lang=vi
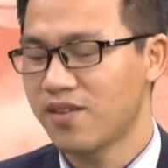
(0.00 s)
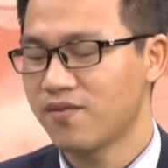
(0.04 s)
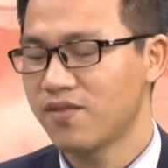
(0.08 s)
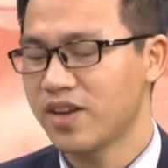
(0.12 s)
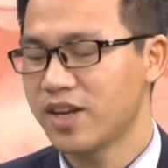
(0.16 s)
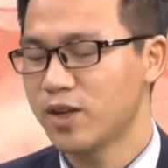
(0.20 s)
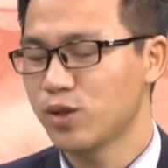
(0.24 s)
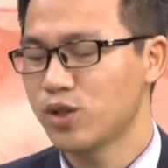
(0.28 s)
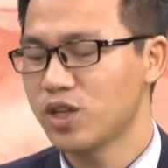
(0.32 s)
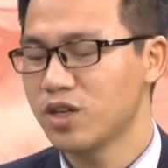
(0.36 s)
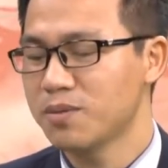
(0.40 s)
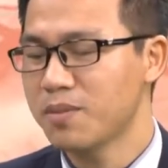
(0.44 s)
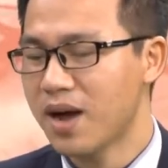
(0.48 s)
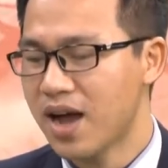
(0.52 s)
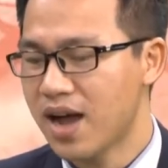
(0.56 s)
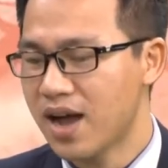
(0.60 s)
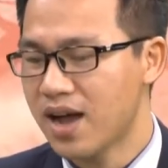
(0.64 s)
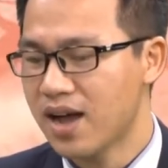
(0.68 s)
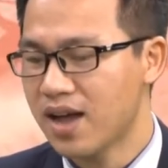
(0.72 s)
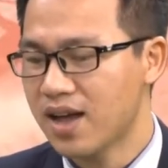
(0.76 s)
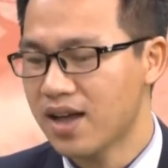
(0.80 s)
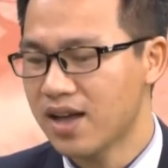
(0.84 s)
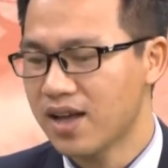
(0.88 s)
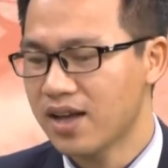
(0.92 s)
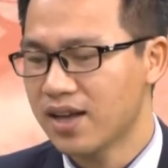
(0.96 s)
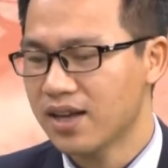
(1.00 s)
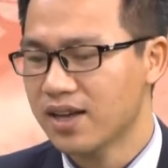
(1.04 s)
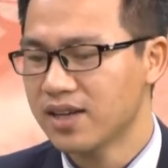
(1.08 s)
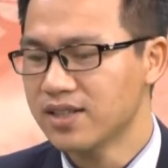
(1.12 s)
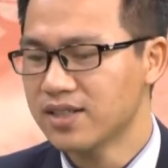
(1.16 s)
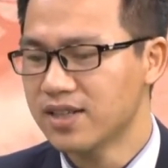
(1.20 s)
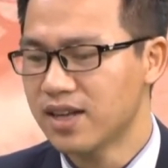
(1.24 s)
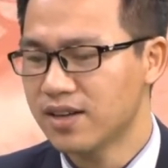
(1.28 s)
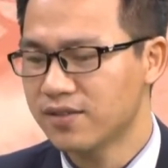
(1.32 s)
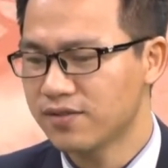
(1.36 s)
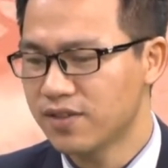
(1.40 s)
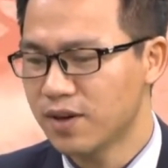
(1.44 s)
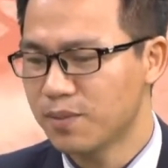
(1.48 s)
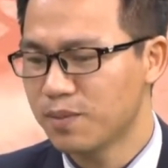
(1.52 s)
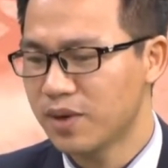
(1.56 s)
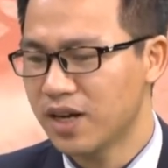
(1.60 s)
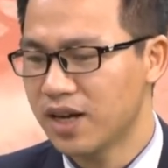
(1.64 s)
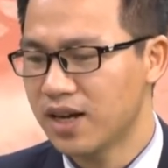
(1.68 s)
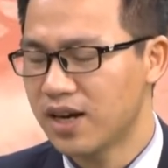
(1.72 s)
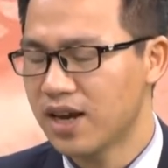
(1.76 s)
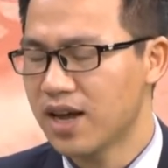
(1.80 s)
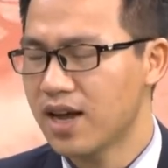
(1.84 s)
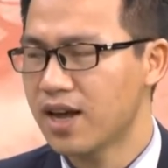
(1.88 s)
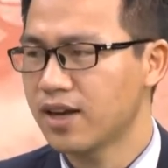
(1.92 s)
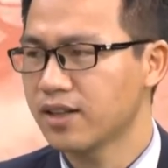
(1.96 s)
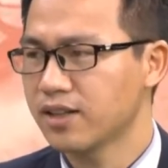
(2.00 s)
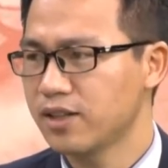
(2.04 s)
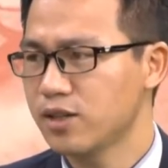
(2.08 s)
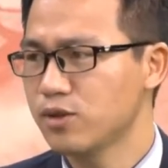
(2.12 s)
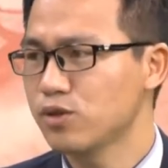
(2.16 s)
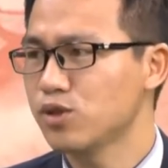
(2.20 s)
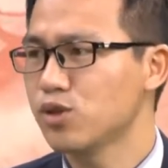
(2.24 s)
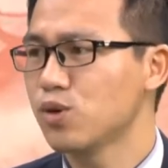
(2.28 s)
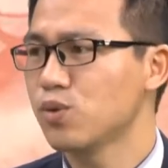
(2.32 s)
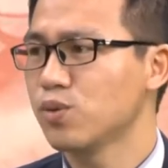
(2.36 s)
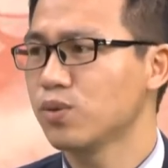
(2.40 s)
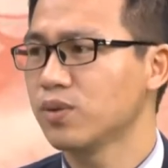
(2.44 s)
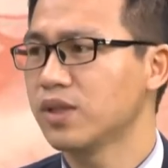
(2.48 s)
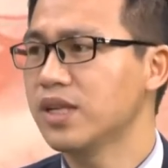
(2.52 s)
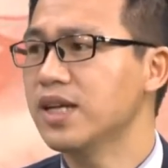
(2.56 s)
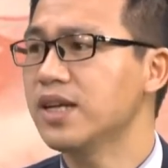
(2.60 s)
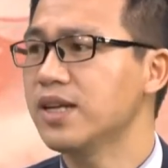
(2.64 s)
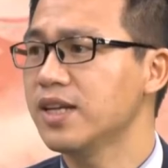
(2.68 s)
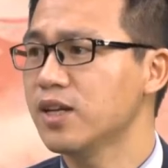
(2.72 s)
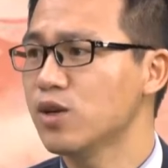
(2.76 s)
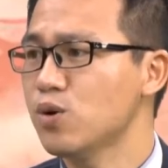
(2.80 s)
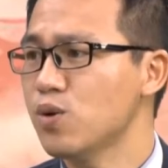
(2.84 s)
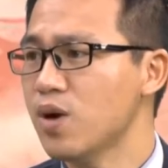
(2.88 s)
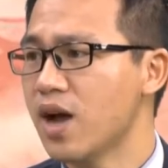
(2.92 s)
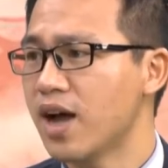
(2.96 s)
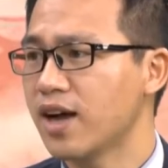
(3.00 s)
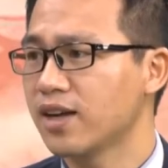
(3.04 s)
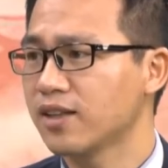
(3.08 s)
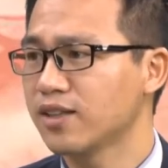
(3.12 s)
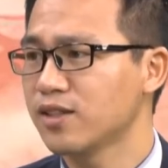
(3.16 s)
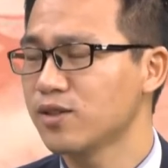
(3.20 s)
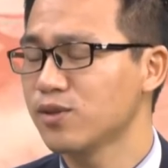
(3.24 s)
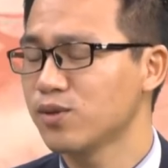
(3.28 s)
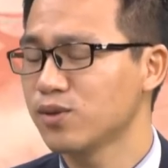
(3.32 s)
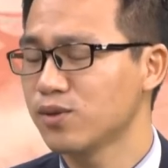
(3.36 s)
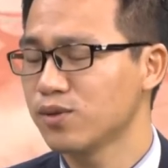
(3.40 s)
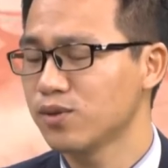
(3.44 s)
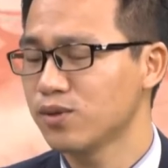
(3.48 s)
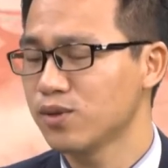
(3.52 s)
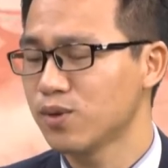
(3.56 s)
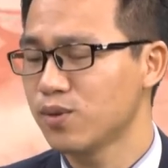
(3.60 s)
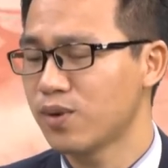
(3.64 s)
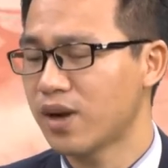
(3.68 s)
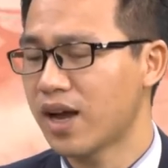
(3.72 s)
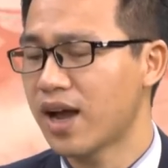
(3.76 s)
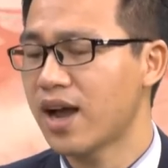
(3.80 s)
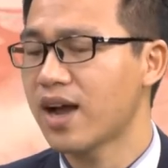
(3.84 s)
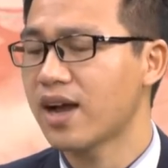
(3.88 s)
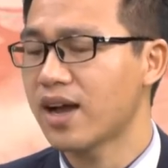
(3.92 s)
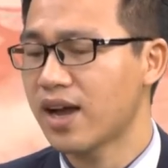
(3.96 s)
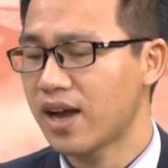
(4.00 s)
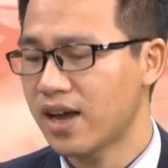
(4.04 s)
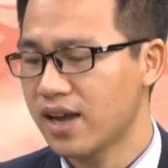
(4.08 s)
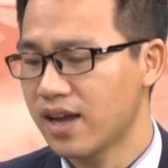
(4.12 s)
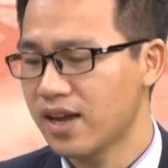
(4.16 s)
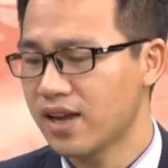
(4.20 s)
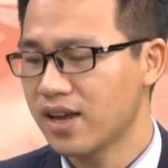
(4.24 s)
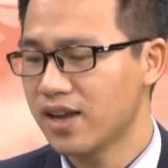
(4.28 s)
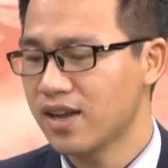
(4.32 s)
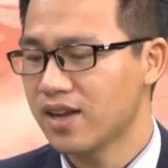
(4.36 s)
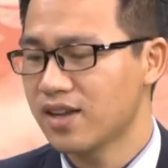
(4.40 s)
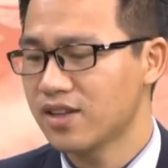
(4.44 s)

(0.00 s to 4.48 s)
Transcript: và điều thứ ba cái sản phẩm này là hàng tiêu dùng thiết yếu hàng tiêu dùng hàng ngày